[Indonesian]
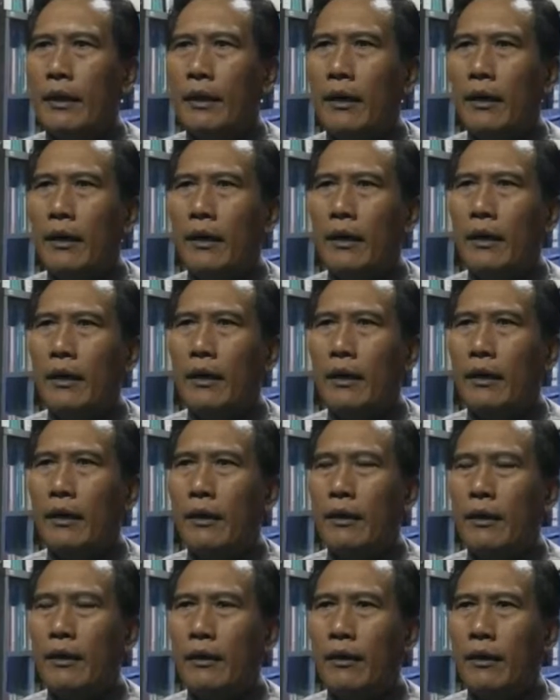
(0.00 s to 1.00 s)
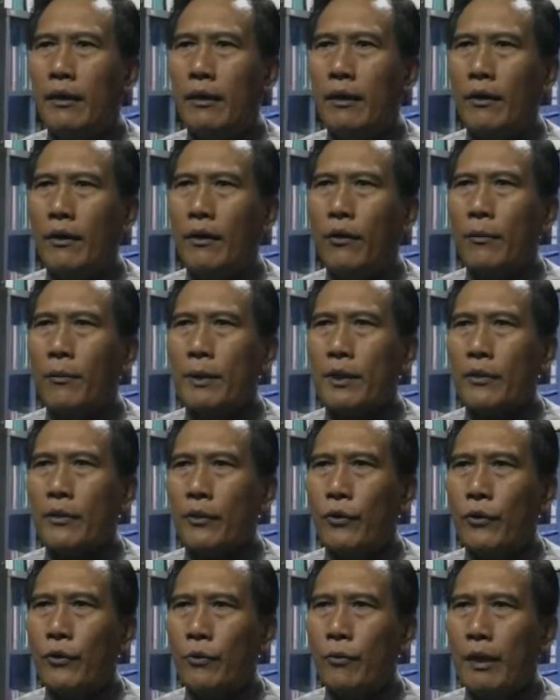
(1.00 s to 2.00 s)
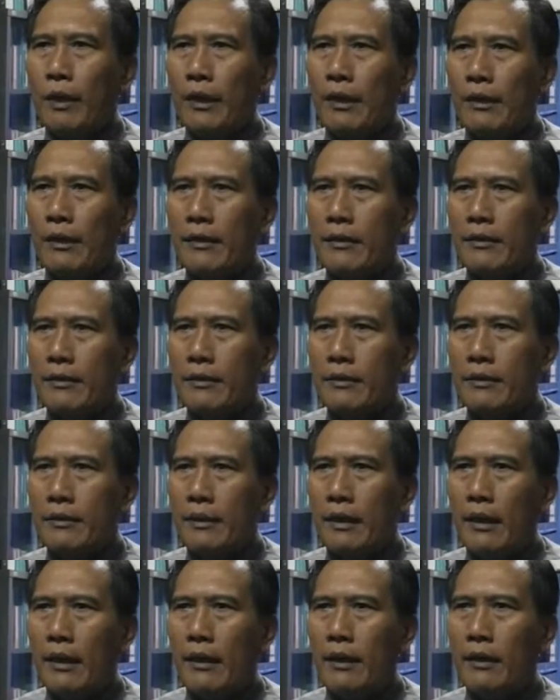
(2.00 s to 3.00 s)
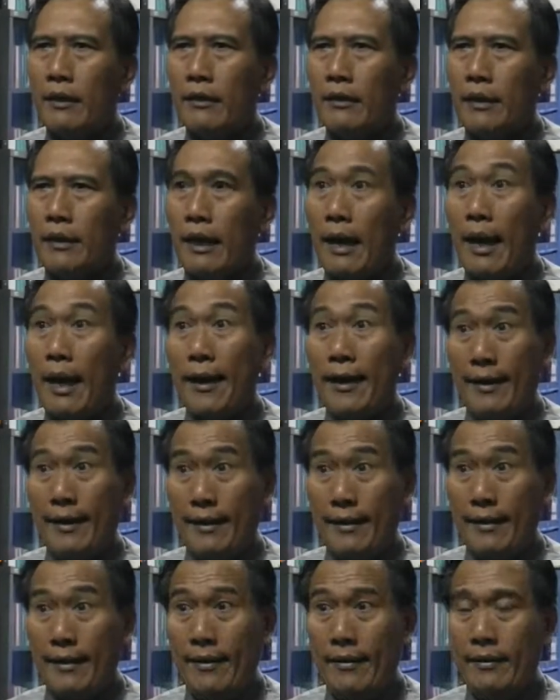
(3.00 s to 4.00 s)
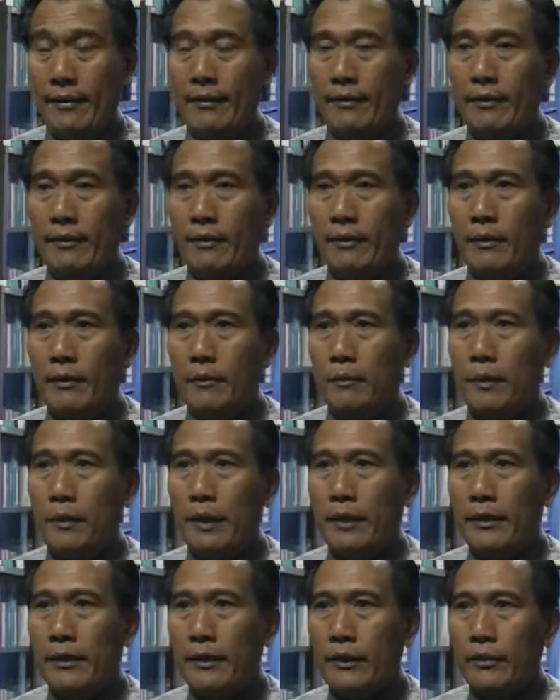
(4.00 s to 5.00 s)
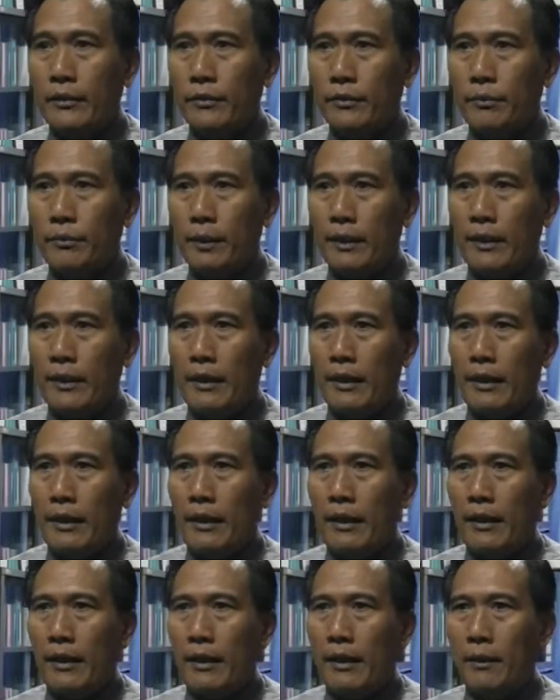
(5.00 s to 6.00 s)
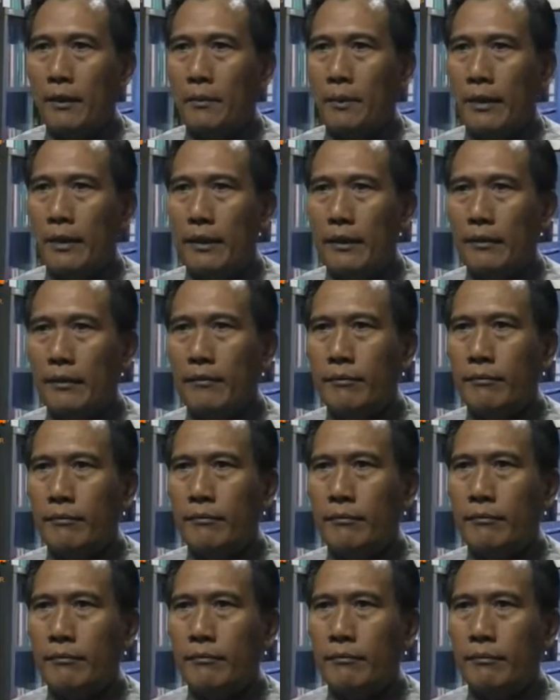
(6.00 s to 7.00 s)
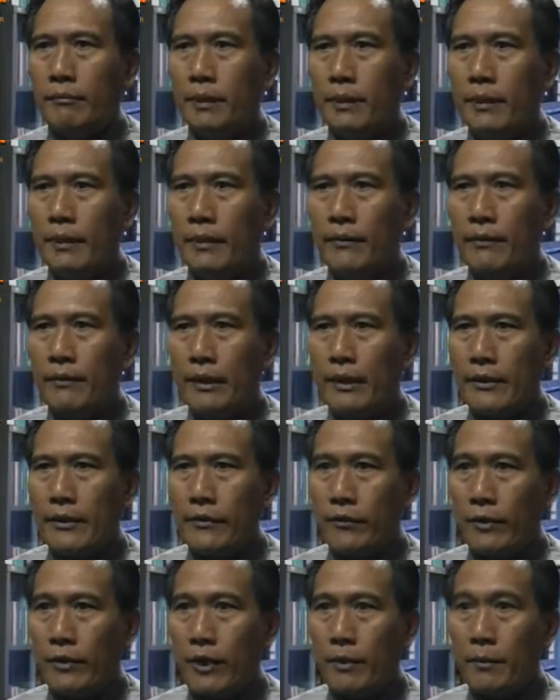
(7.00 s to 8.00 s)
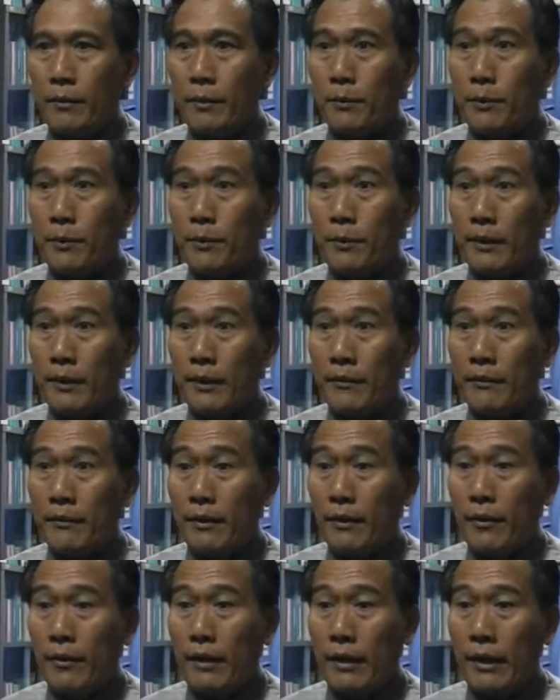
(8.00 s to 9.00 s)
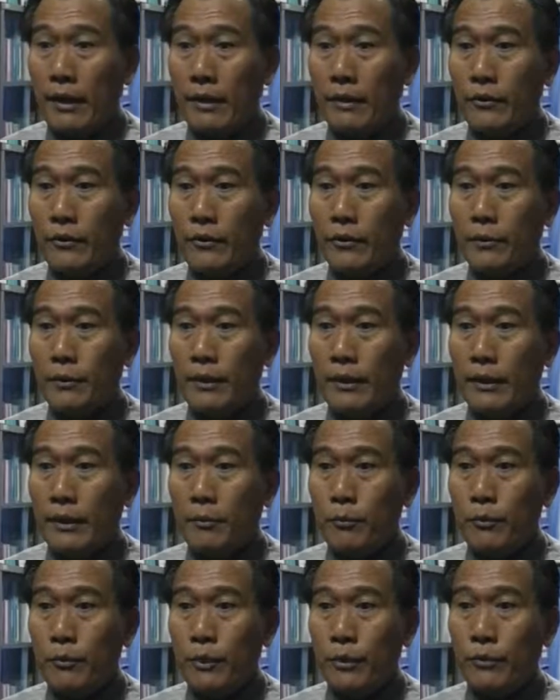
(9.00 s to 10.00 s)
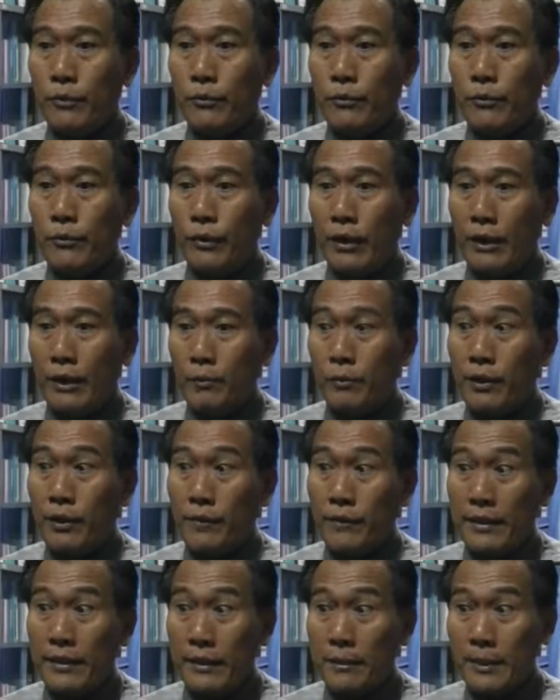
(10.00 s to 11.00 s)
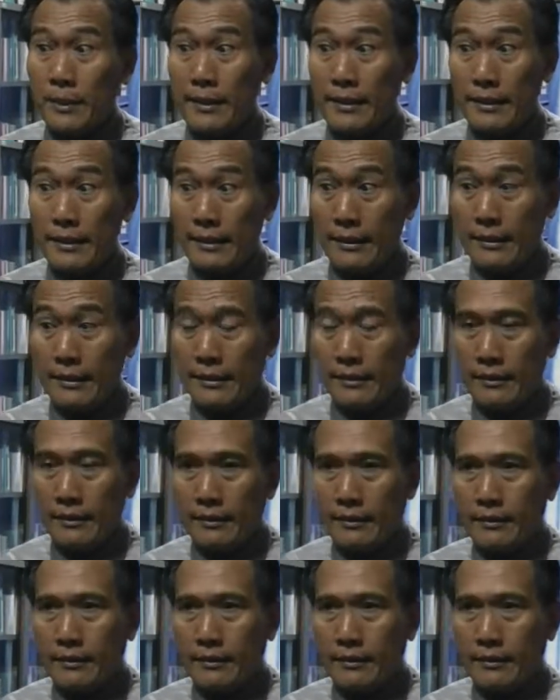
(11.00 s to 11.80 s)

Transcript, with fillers: eh, ormas-ormas uh, yang yang ada, baik itu pada apa pada level nasional maupun pada level lokal itu sebenarnya kan punya tujuan, punya visi misi.